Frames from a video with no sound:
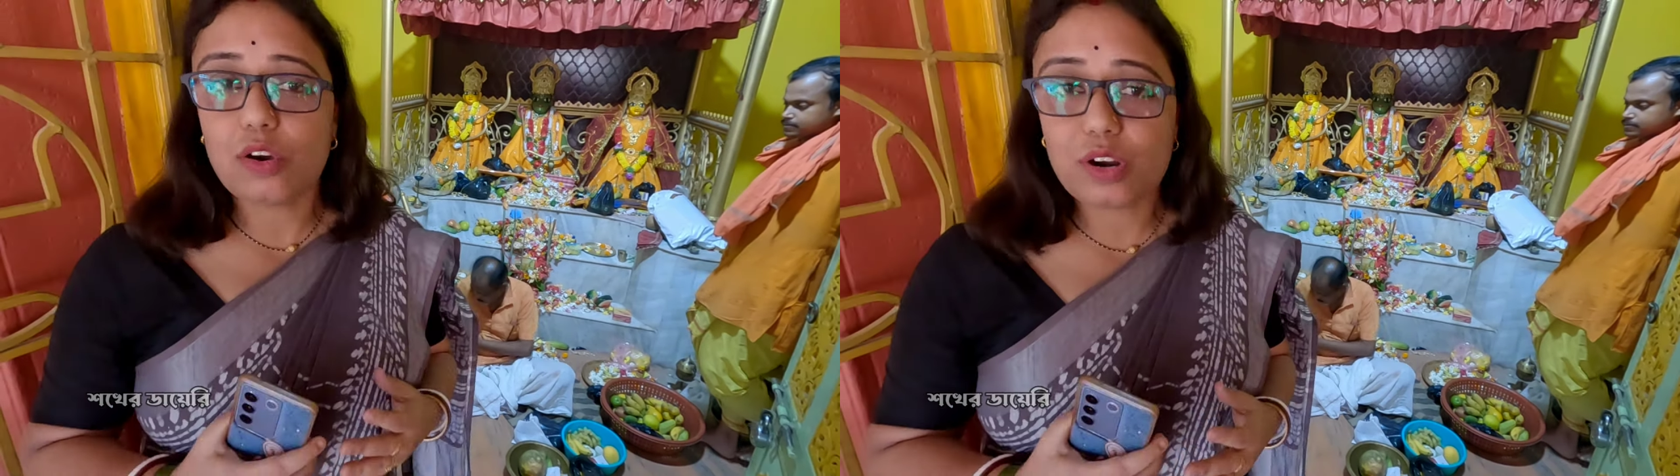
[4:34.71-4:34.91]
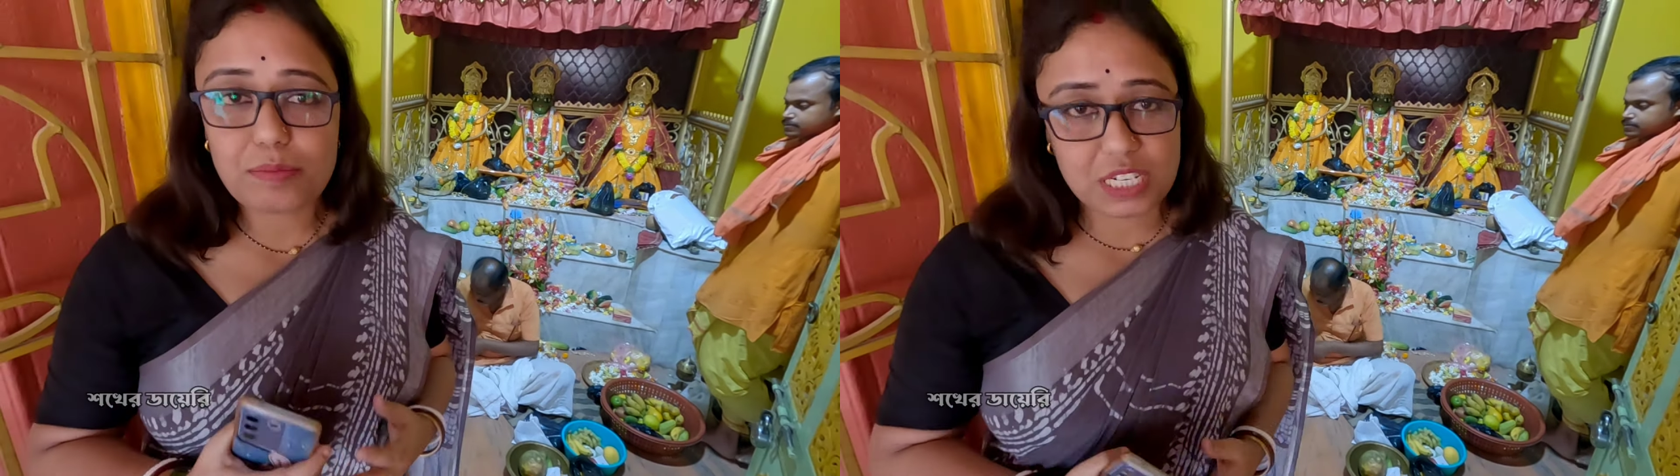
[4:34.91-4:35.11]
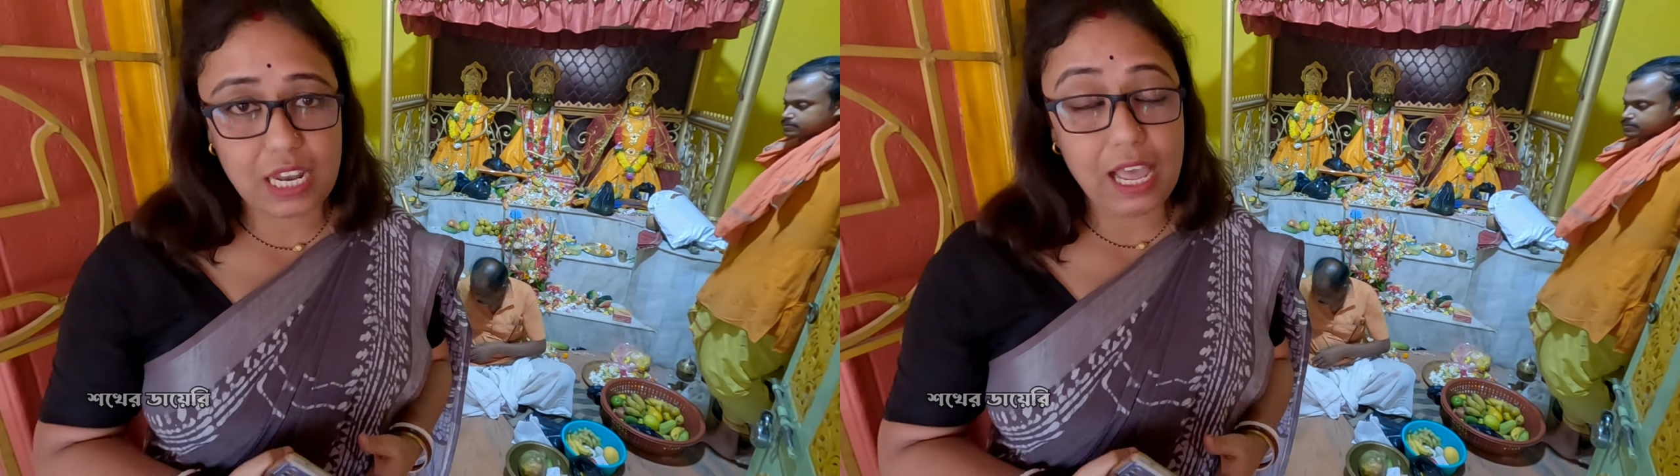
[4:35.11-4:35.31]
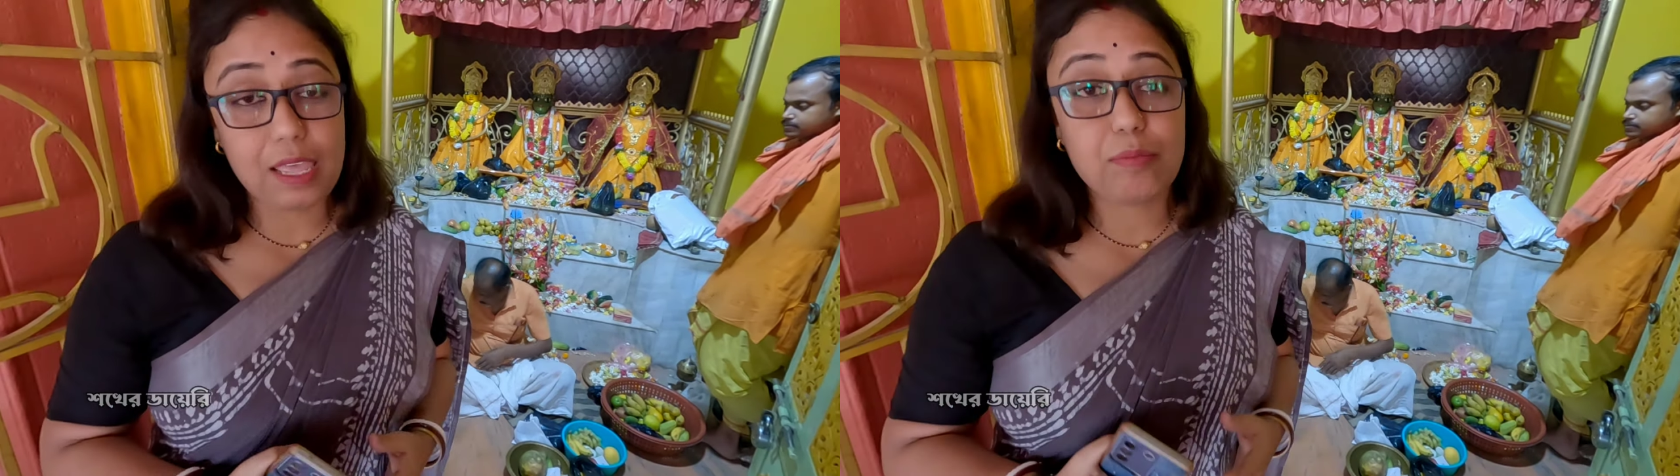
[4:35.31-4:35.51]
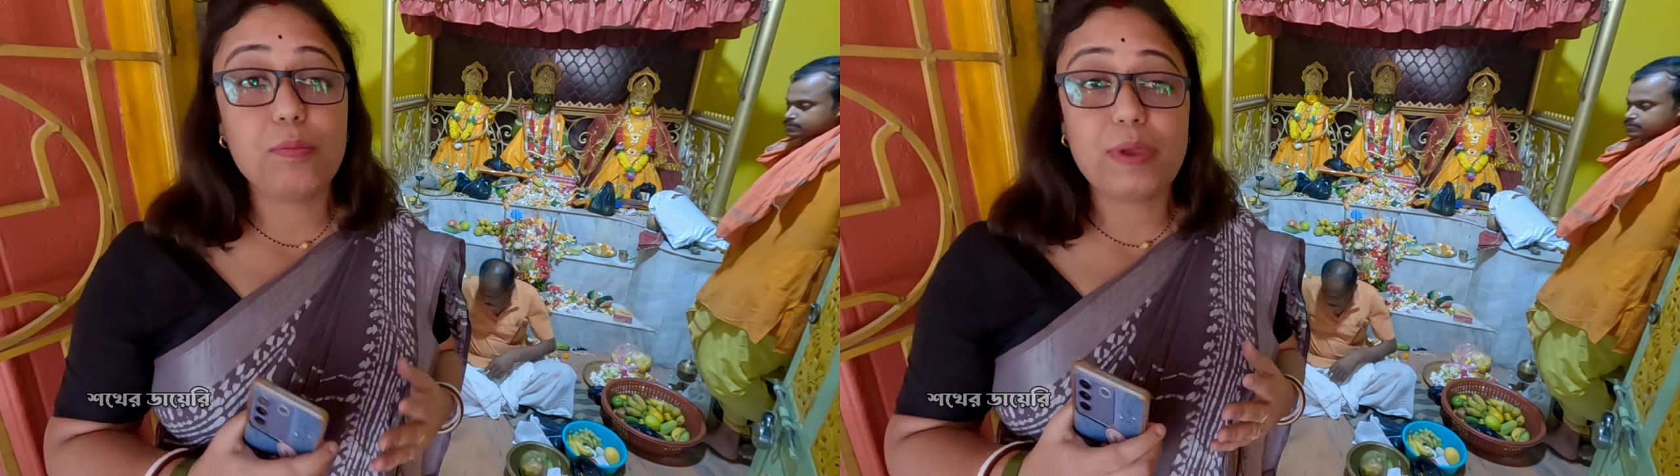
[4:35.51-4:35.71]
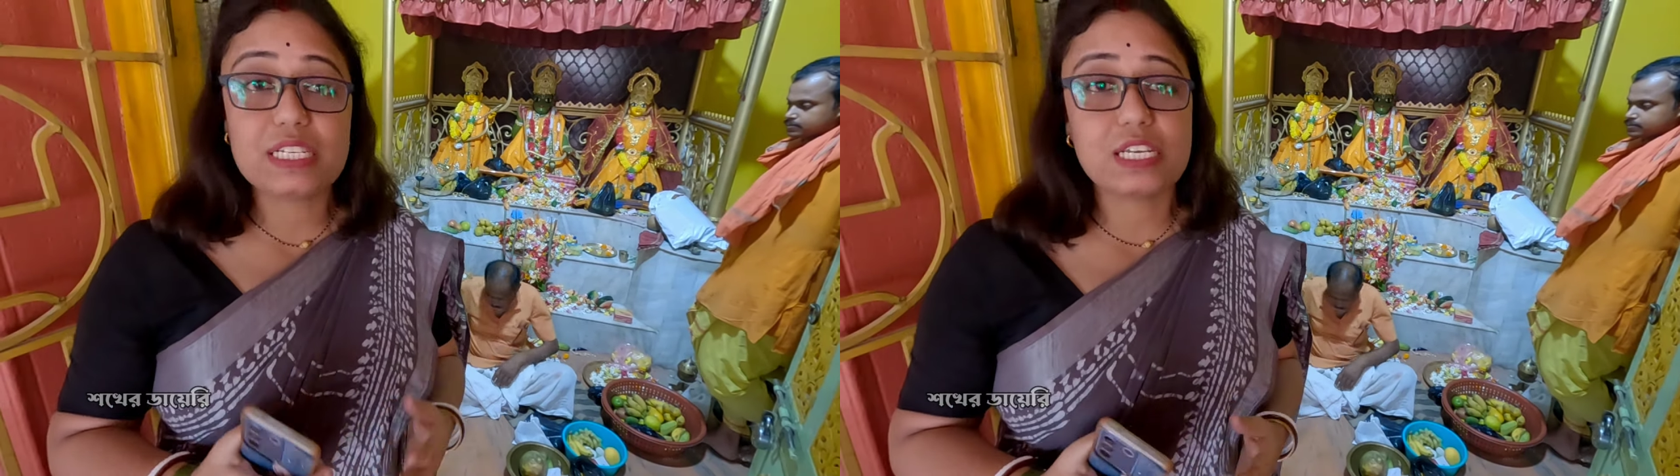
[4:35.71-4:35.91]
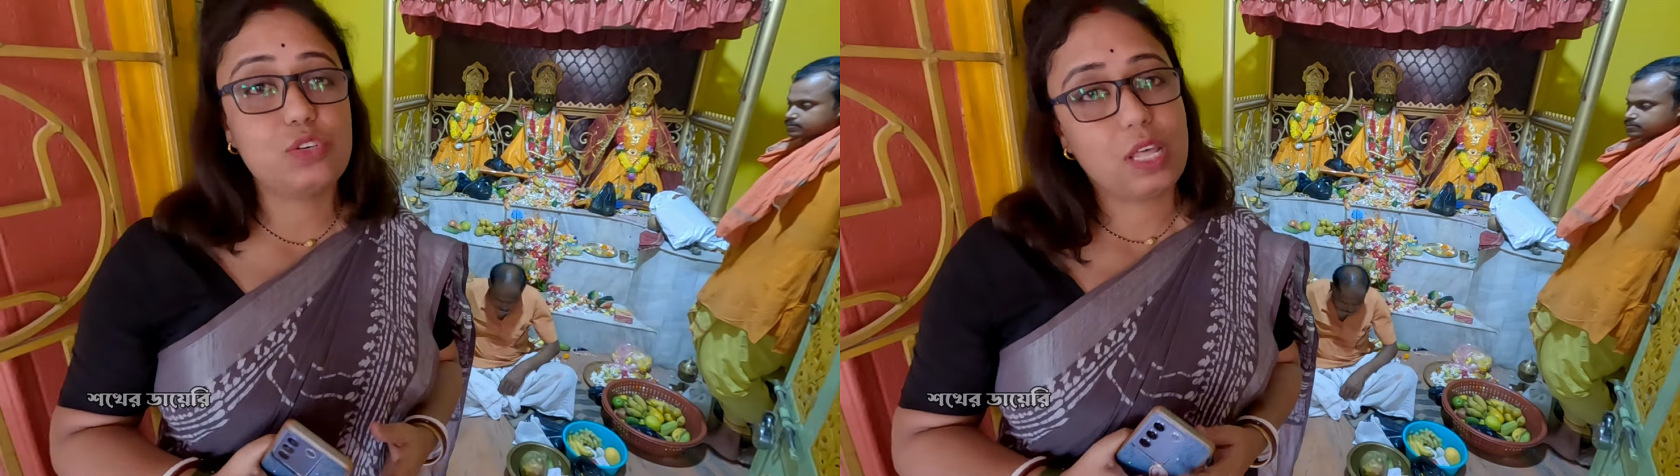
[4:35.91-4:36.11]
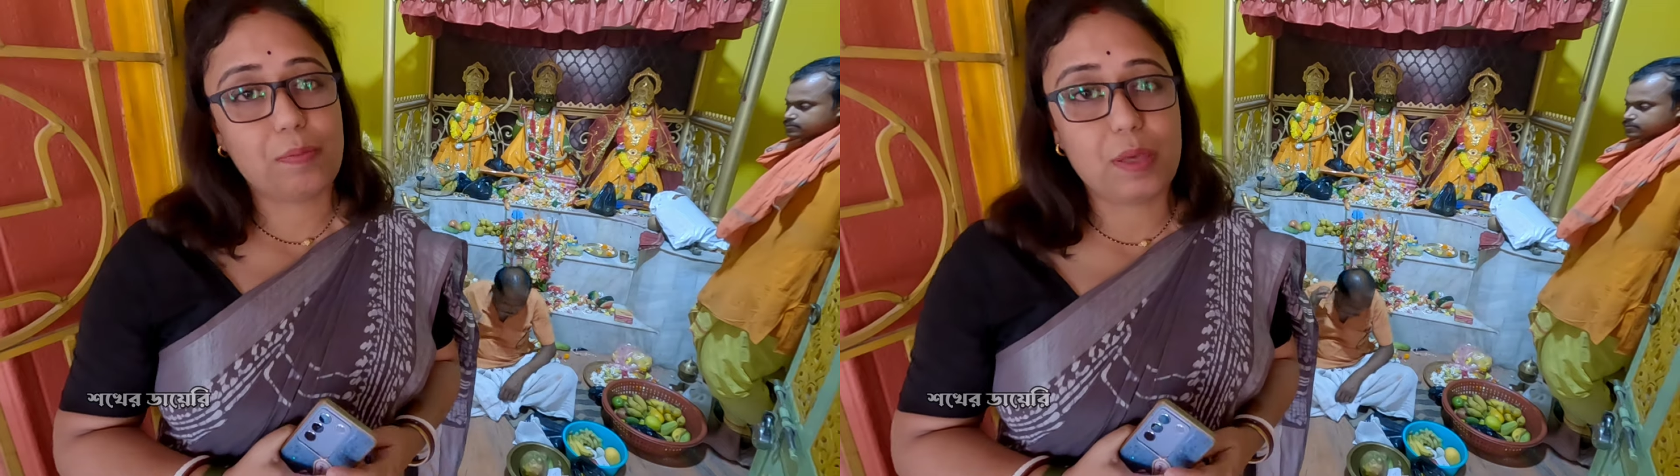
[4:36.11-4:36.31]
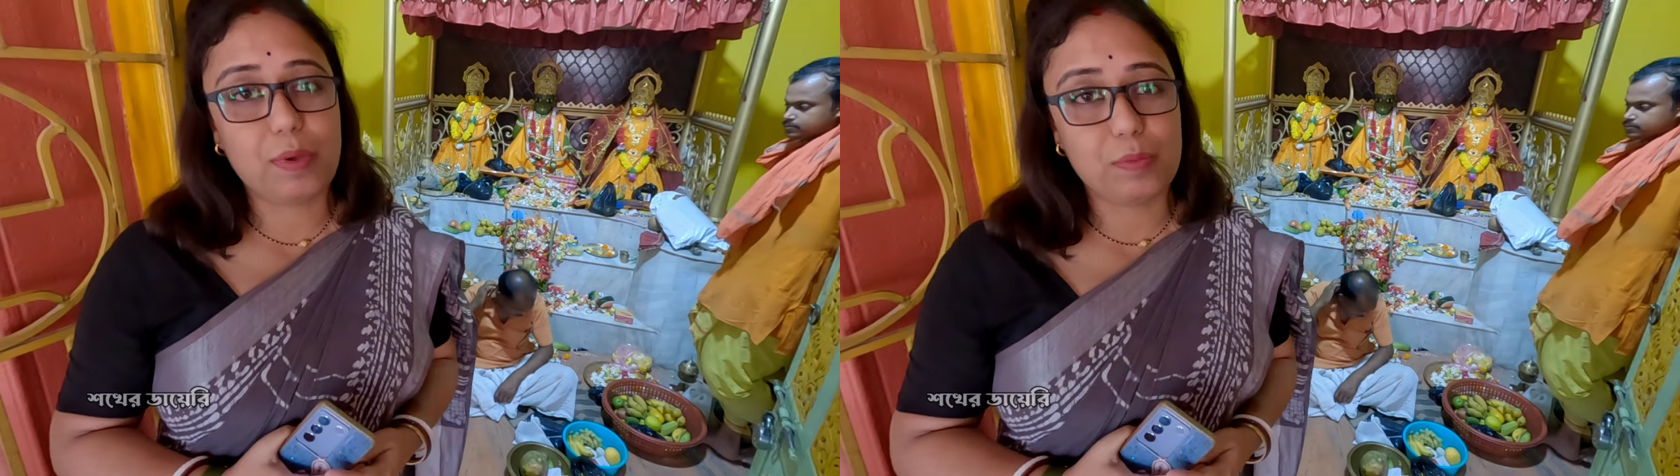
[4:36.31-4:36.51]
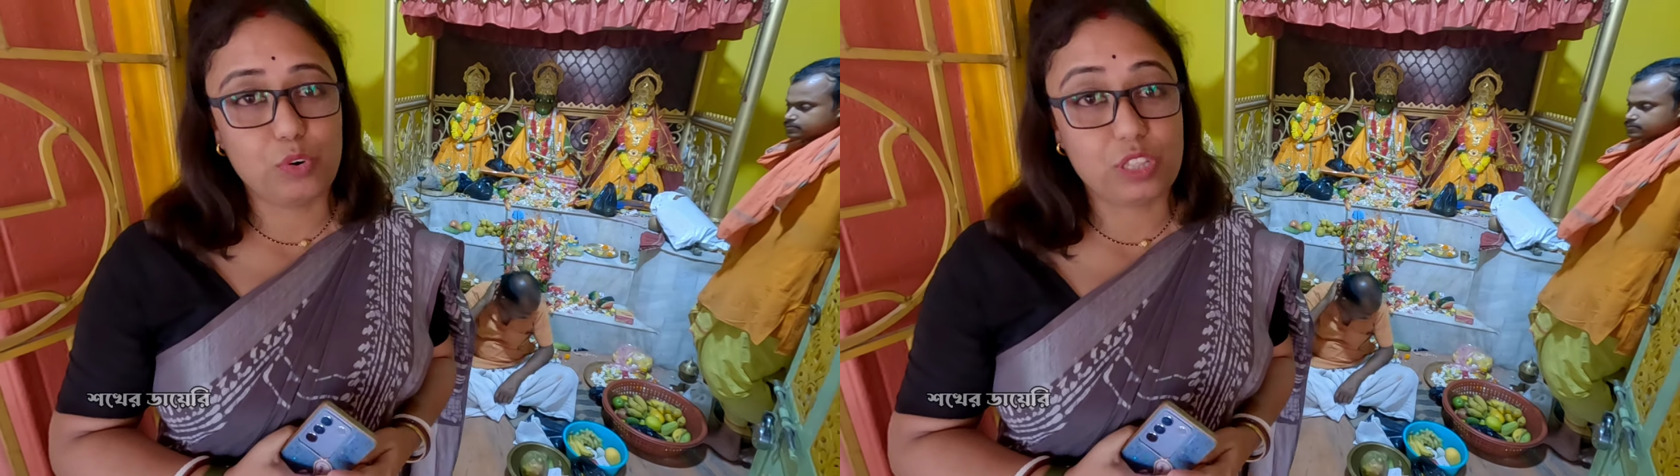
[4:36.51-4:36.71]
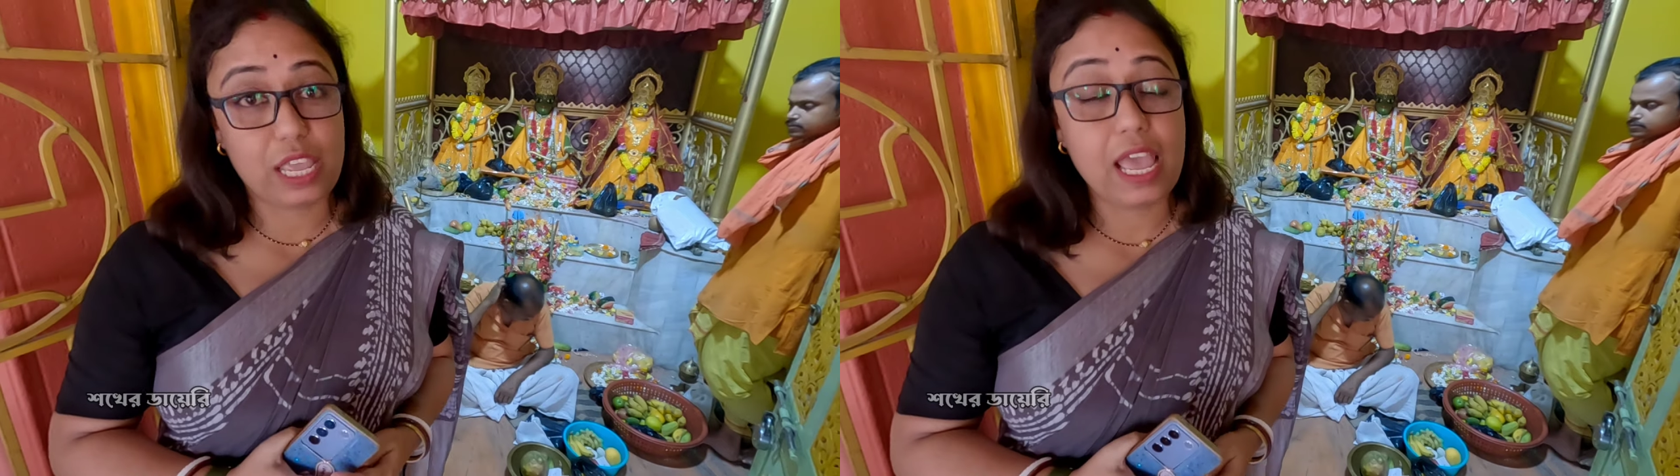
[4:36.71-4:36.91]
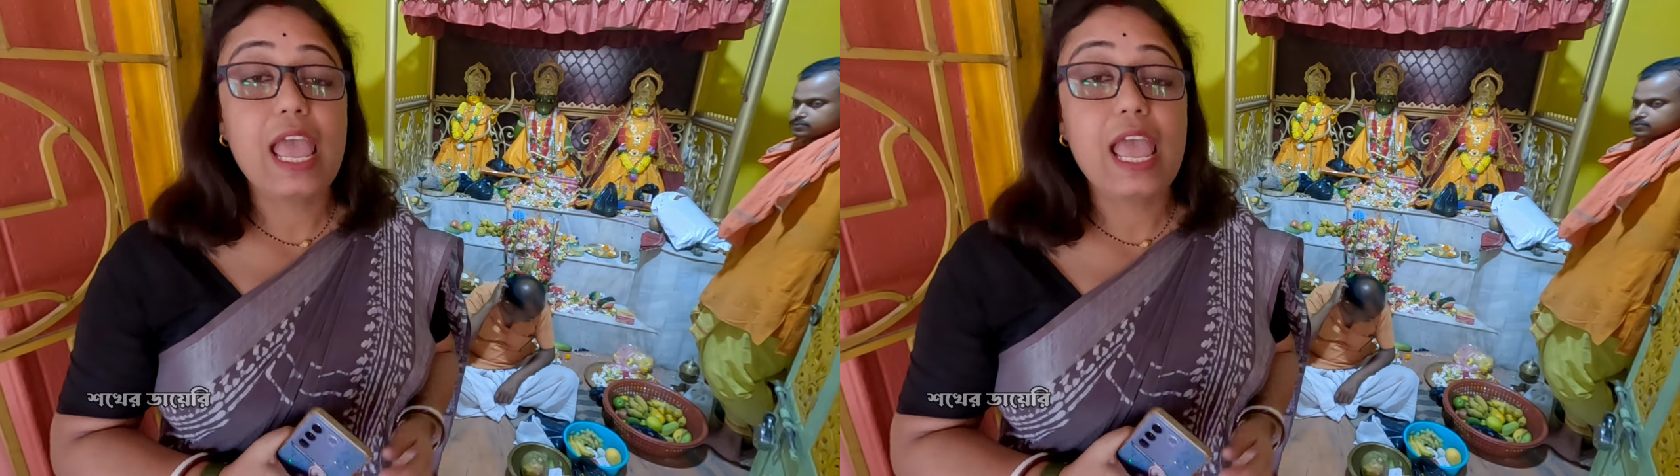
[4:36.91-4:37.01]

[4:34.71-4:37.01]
শালগ্রাম শিলা এবং বেশ কিছু দেবদেবীর মূর্তি